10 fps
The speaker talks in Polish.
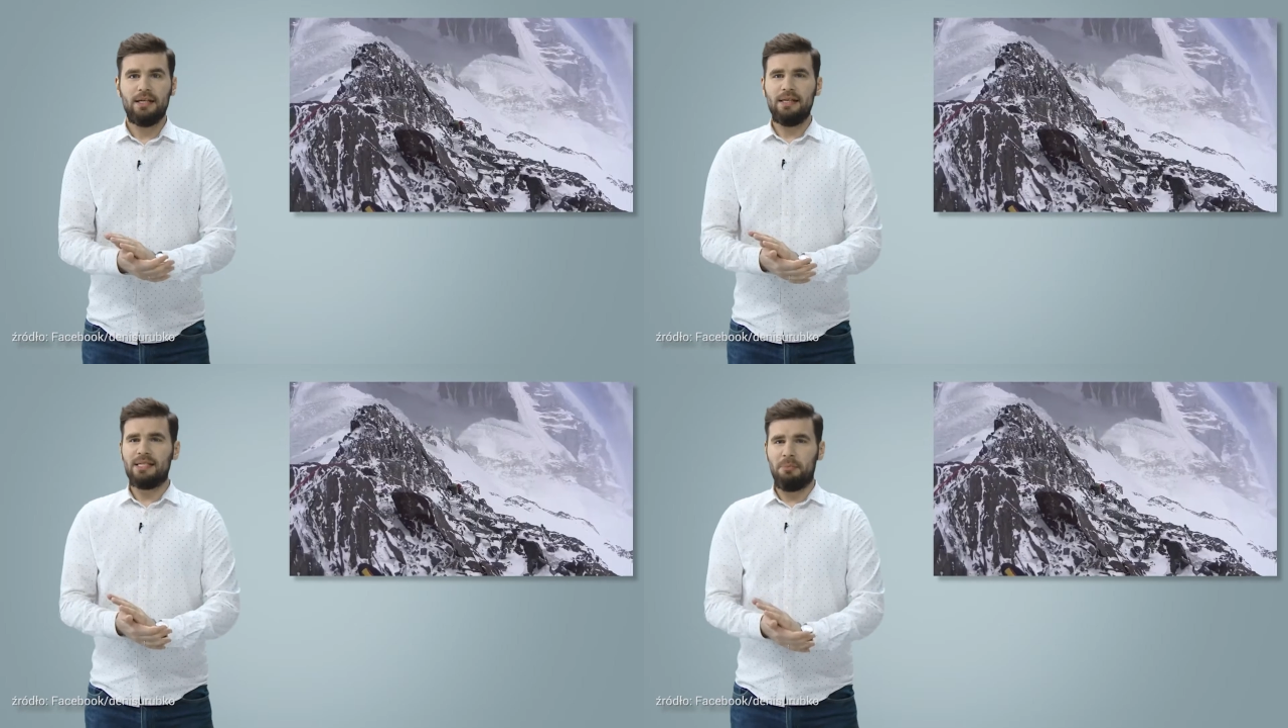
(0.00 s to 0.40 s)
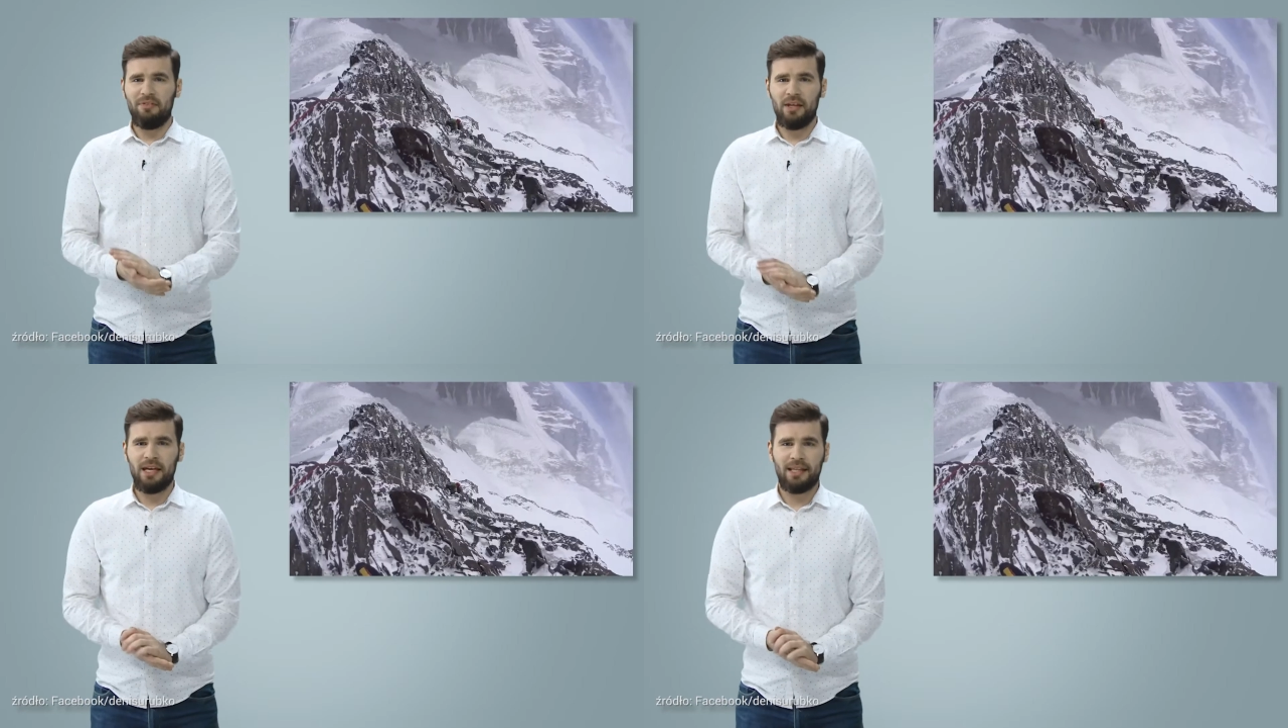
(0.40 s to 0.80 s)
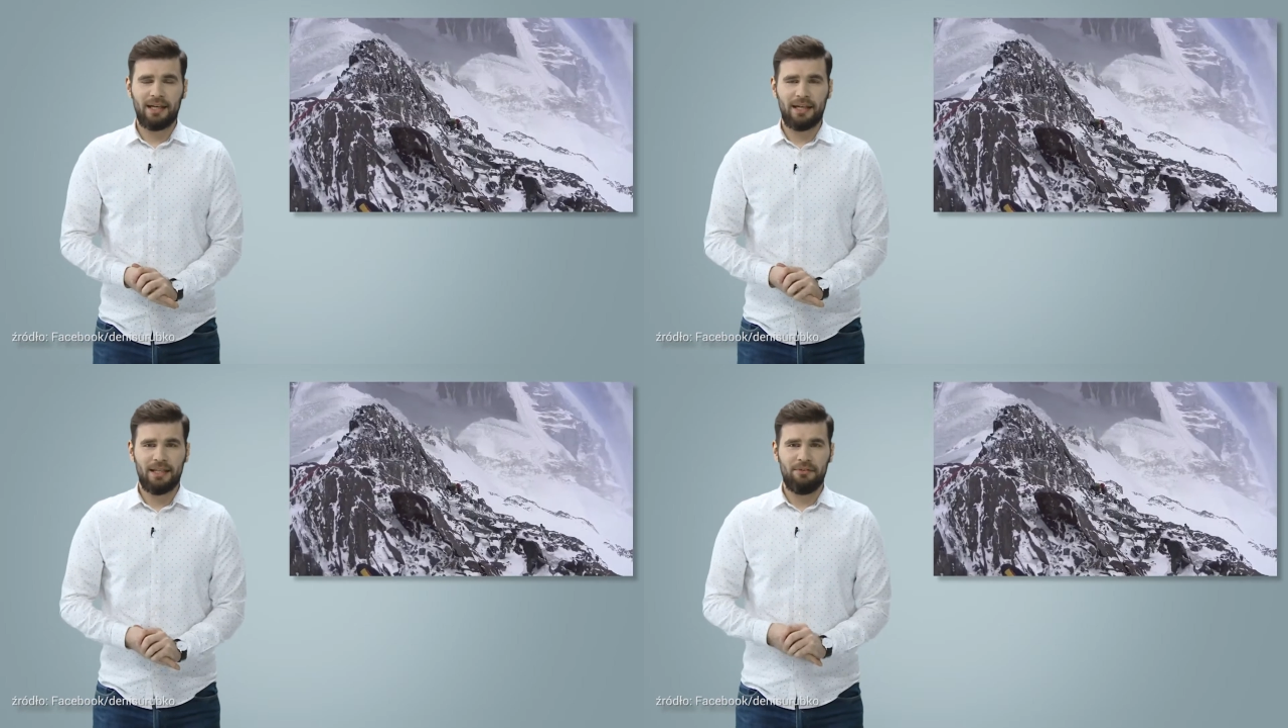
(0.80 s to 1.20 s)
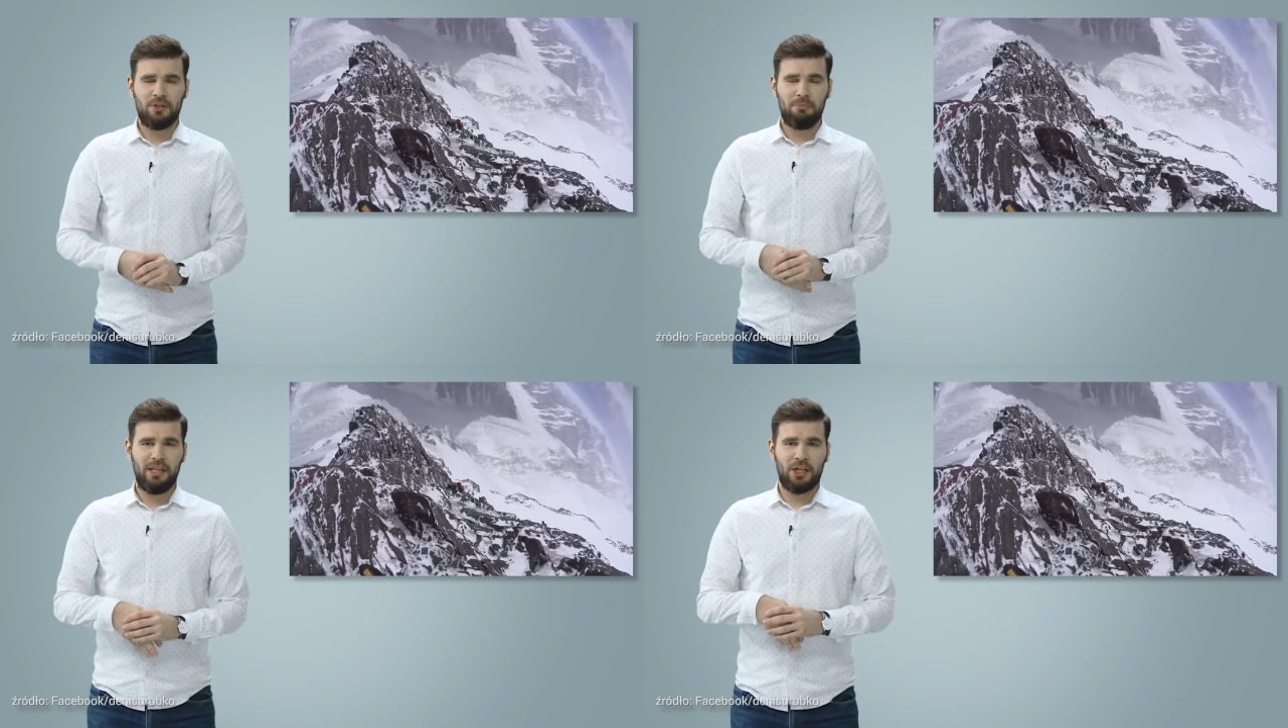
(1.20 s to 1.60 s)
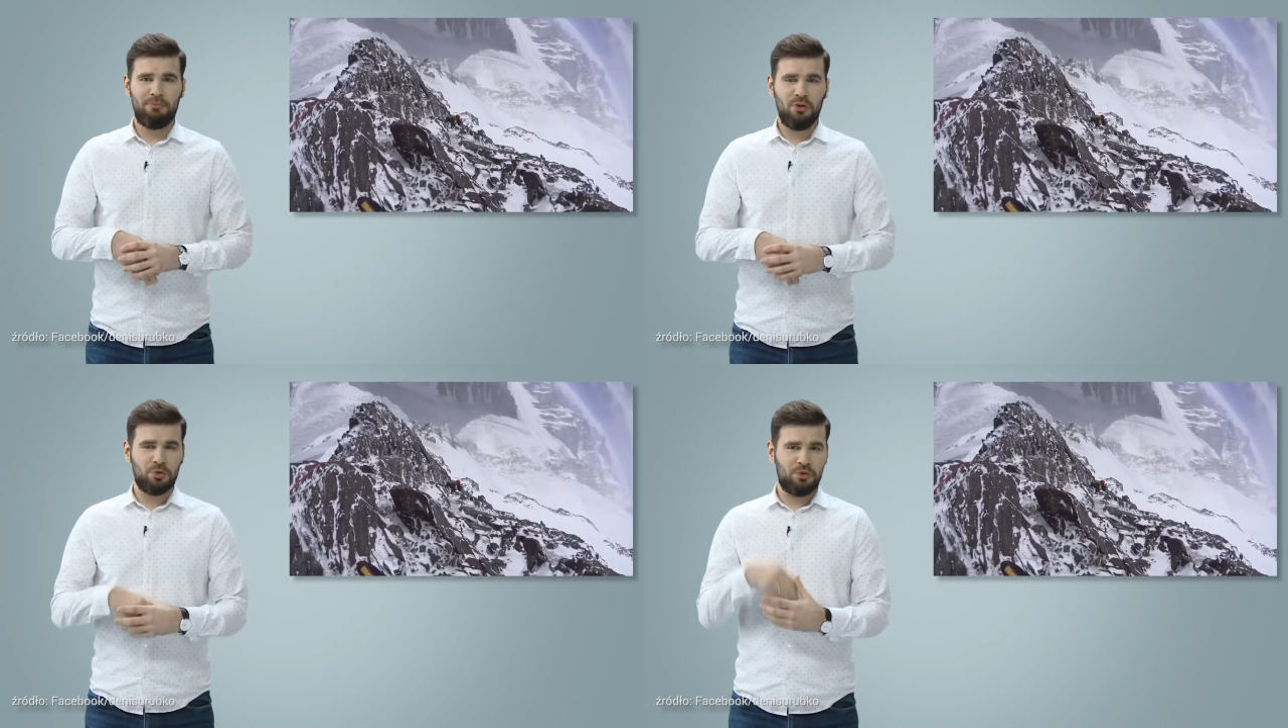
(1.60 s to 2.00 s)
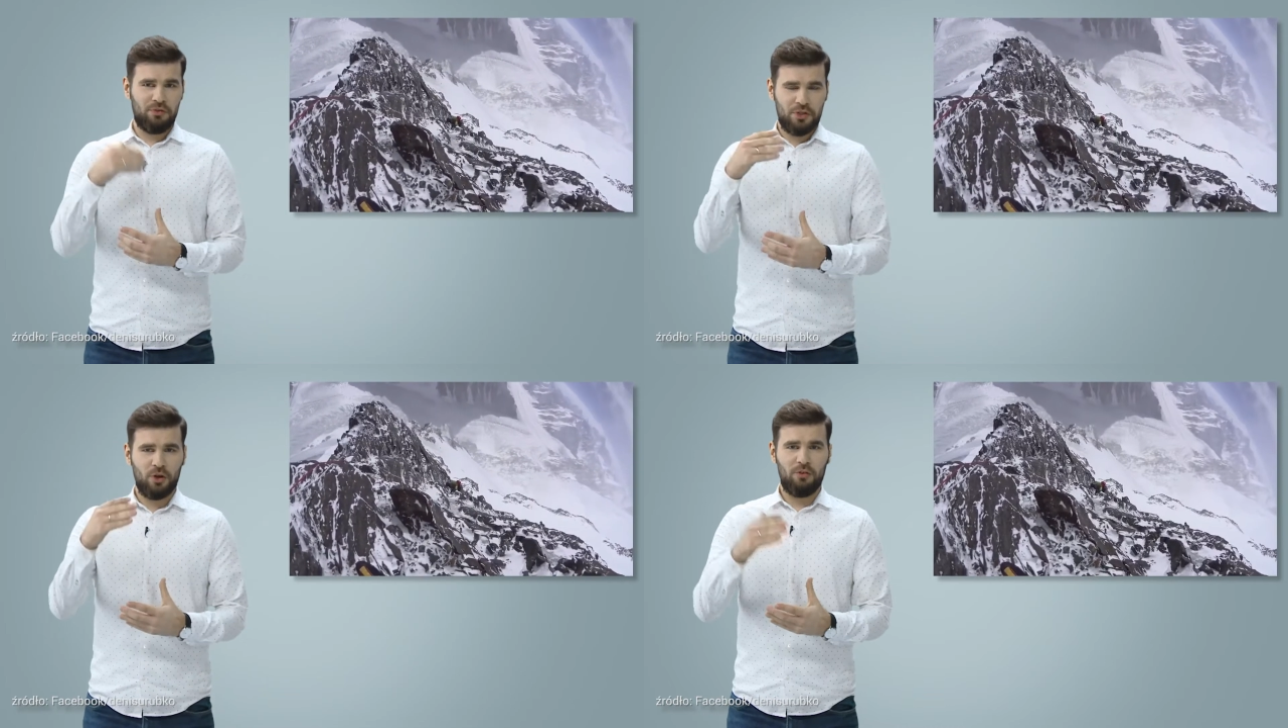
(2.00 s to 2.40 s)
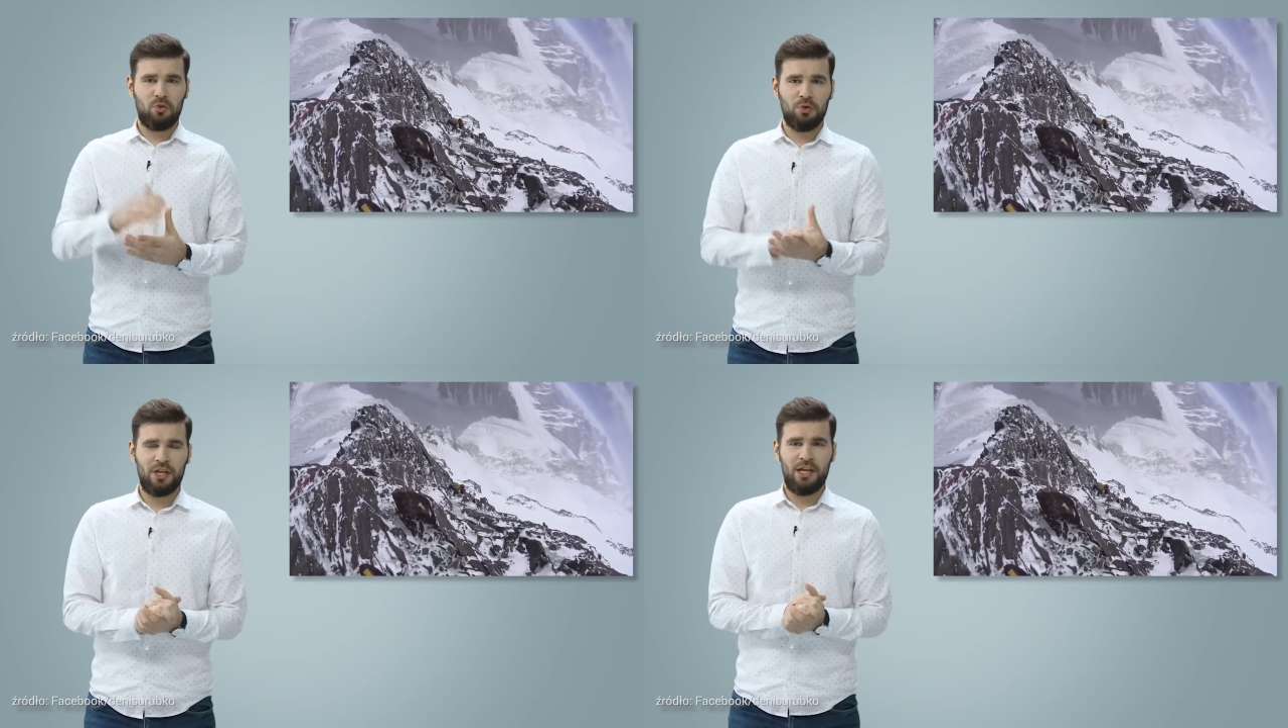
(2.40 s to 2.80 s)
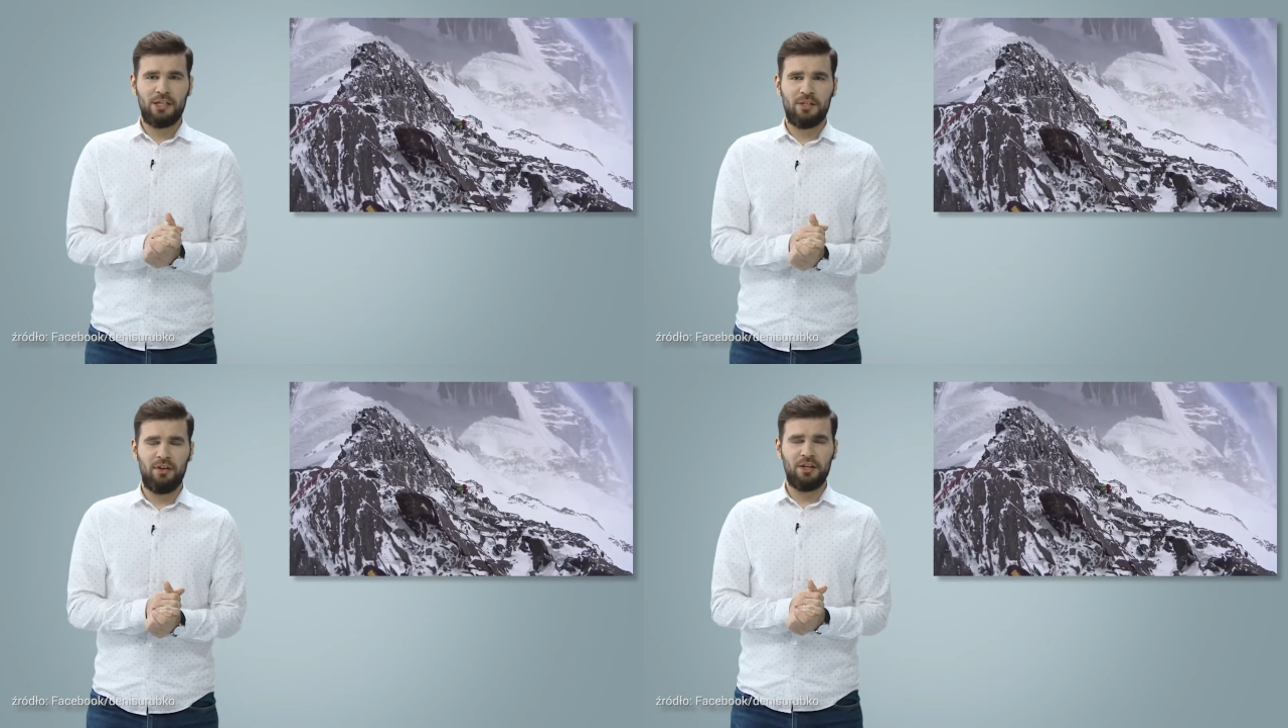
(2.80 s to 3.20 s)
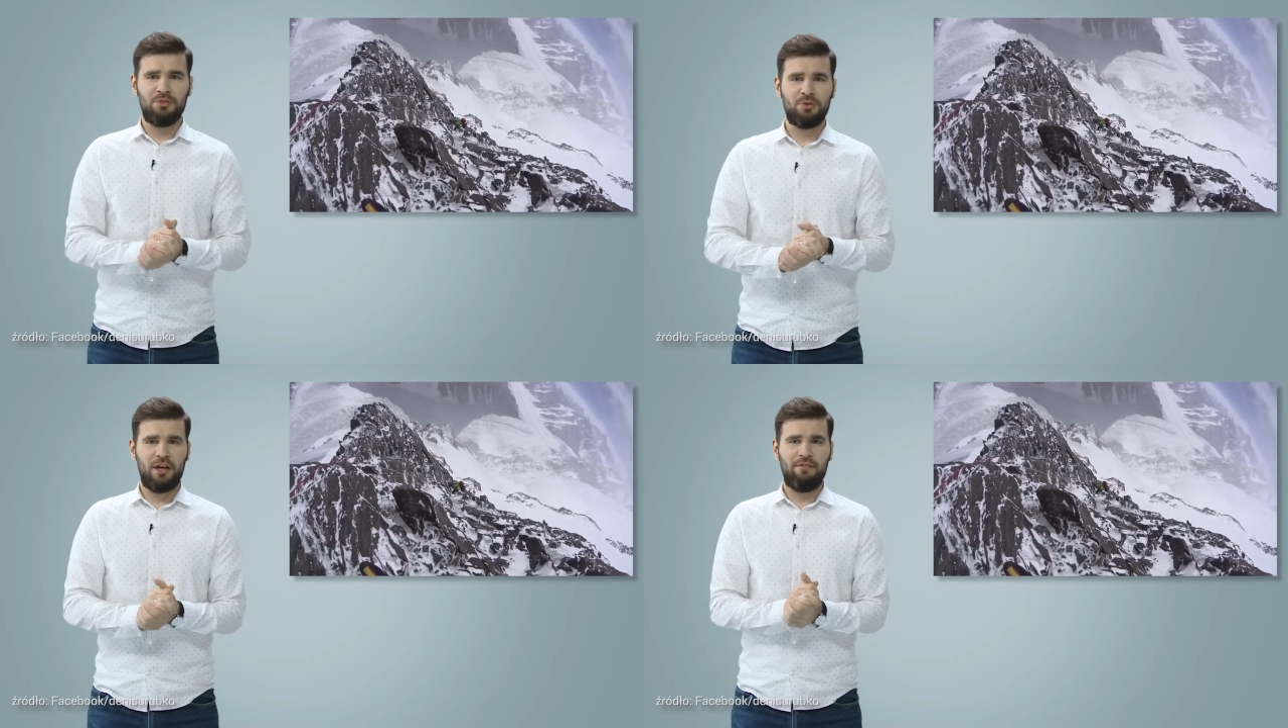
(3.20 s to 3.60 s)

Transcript: Zapewne jednak, kiedy wspinacz był już wysoko w górze, stwierdził, że